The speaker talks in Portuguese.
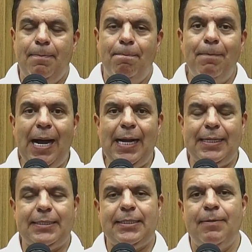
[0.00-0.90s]

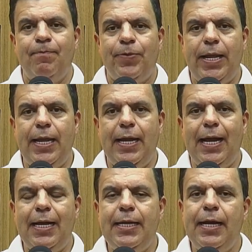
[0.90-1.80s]
Mas é,
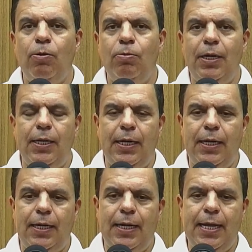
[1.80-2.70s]
aí há uma,
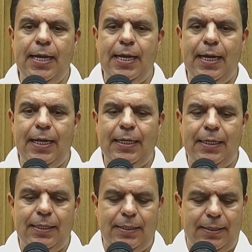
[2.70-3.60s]
a, é,
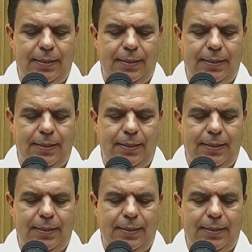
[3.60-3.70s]
a,